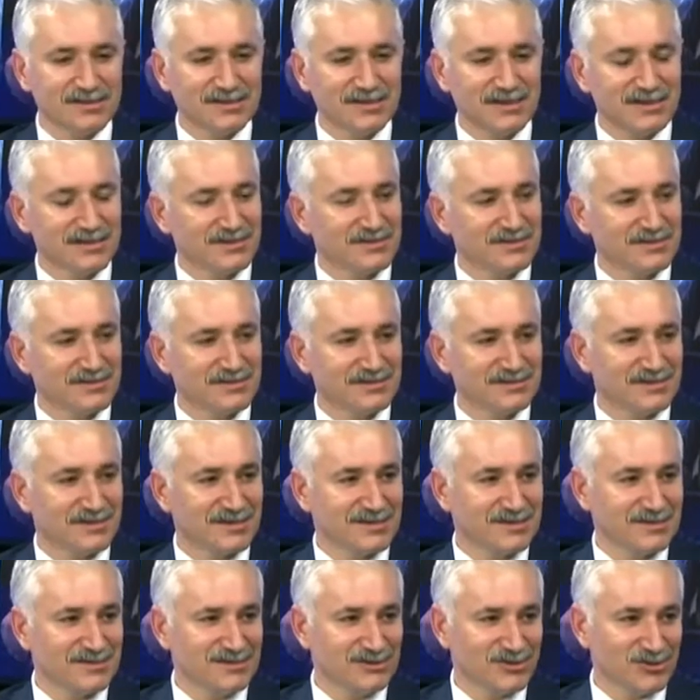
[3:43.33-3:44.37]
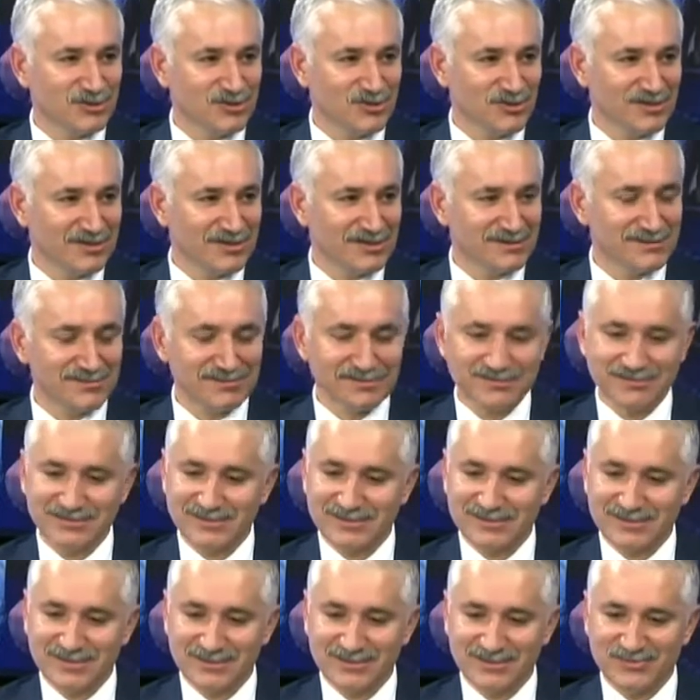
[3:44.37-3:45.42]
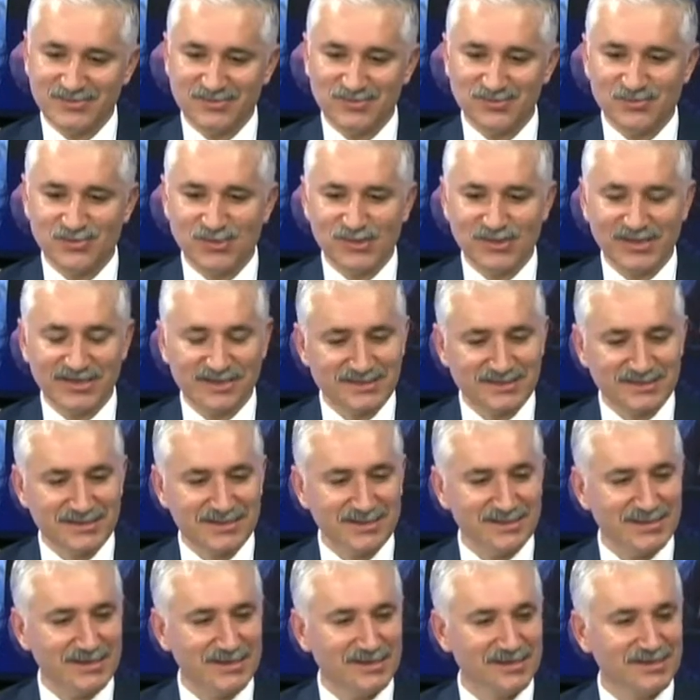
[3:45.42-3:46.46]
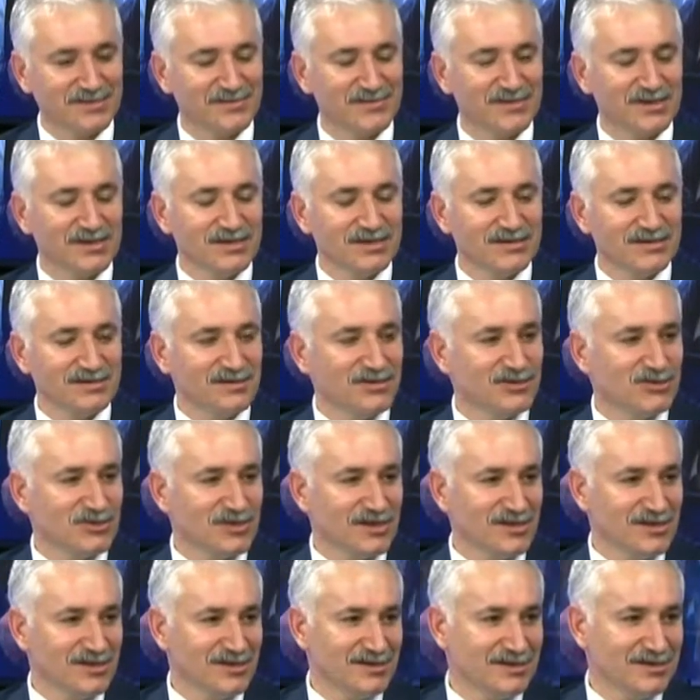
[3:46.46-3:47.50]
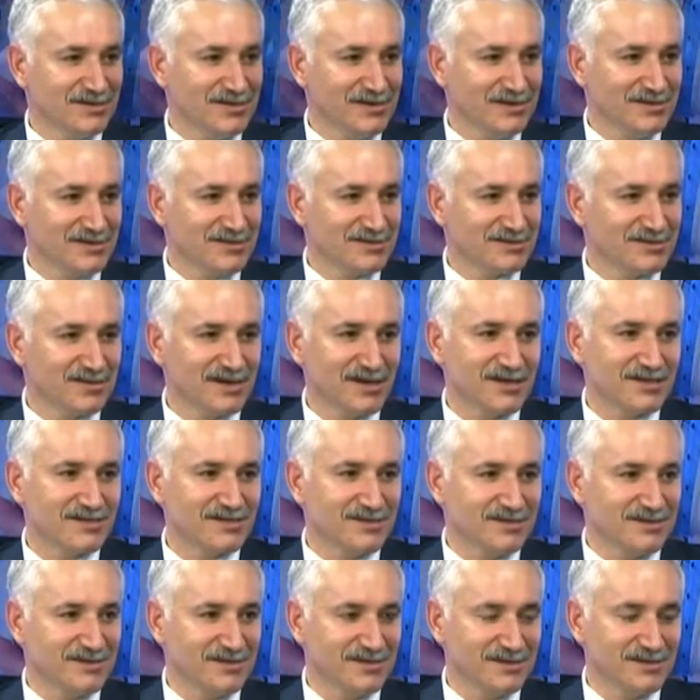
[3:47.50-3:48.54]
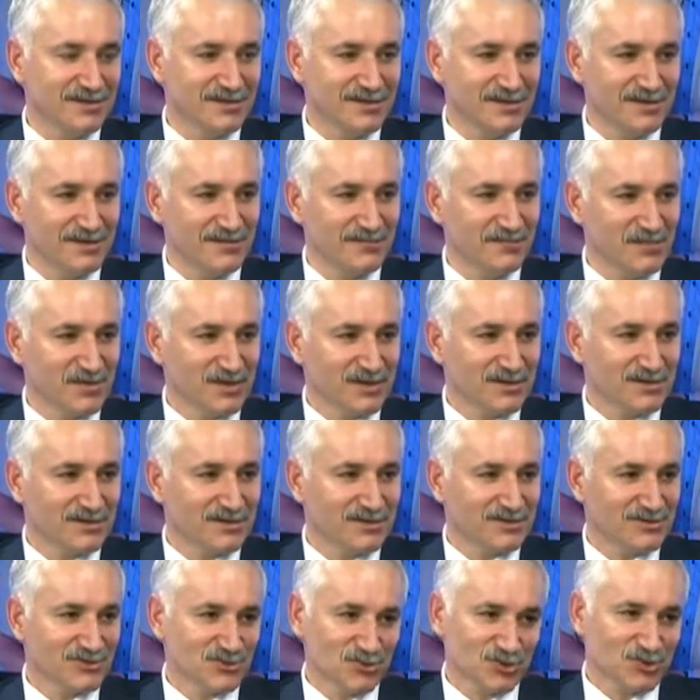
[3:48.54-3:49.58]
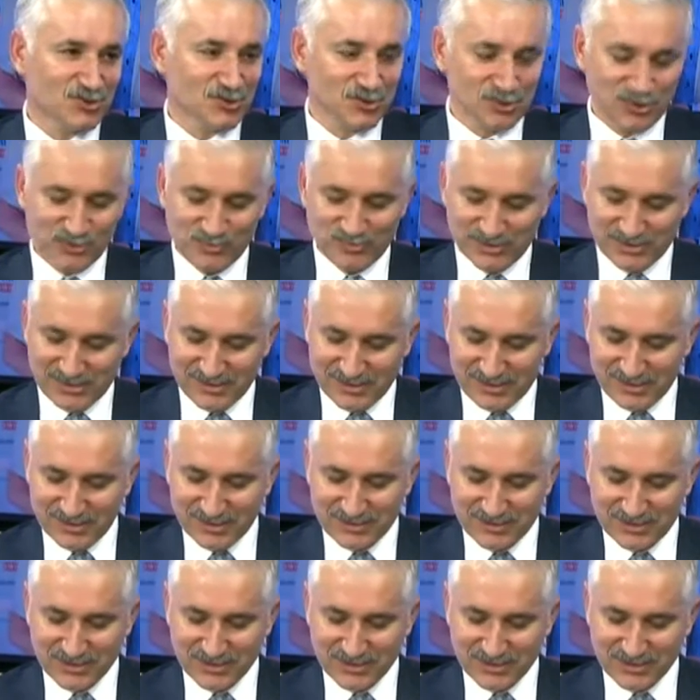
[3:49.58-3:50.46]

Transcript: Karadeniz'e kıyısı olan işte boğazıyla, yeşilliğiyle, sakinliğiyle e, çok hoş bir yer.